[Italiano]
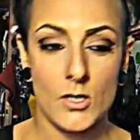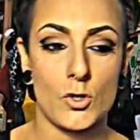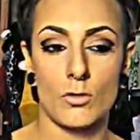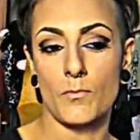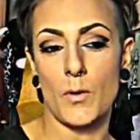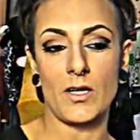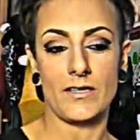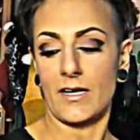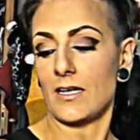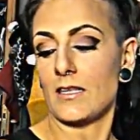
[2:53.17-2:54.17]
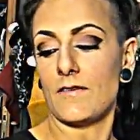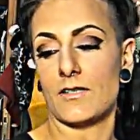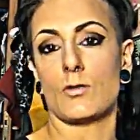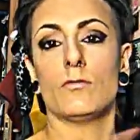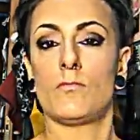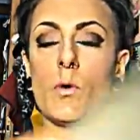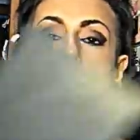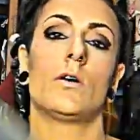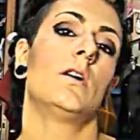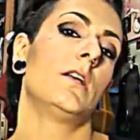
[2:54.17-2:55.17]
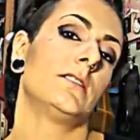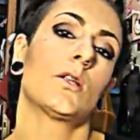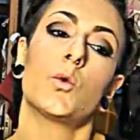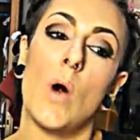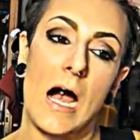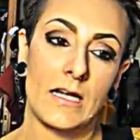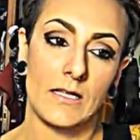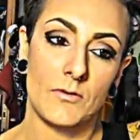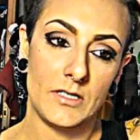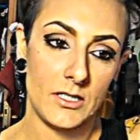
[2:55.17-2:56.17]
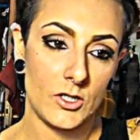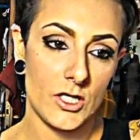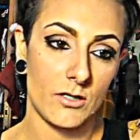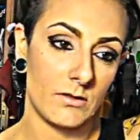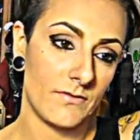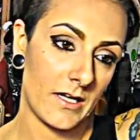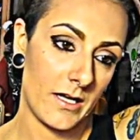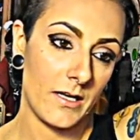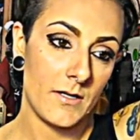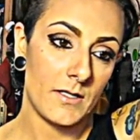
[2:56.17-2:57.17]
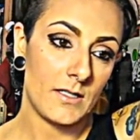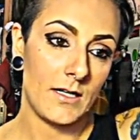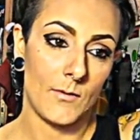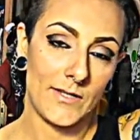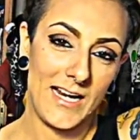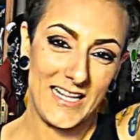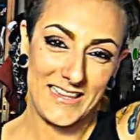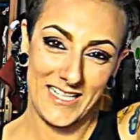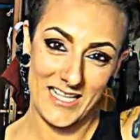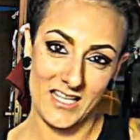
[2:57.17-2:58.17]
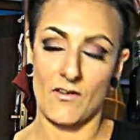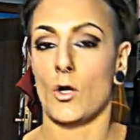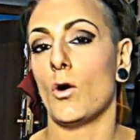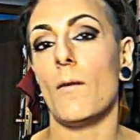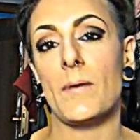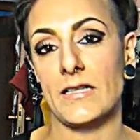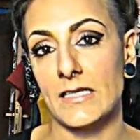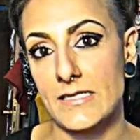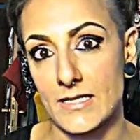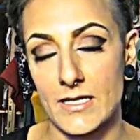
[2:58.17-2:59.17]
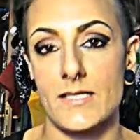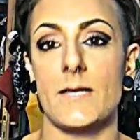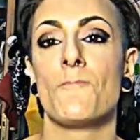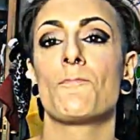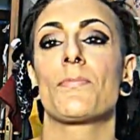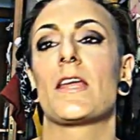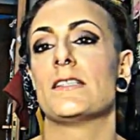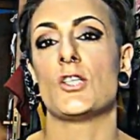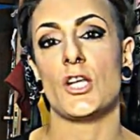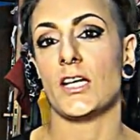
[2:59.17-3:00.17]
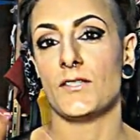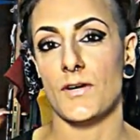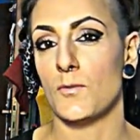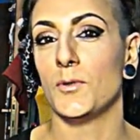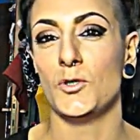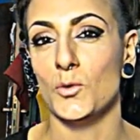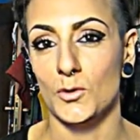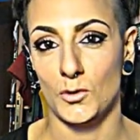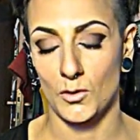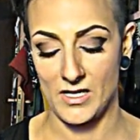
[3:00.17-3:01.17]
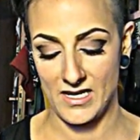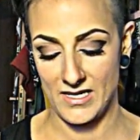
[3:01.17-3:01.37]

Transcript: sono un po' alternativa sono un po' tatuata quindi cerco di fare la modella alternativa no a parte gli scherzi si cerca di fare un po' di tutto ora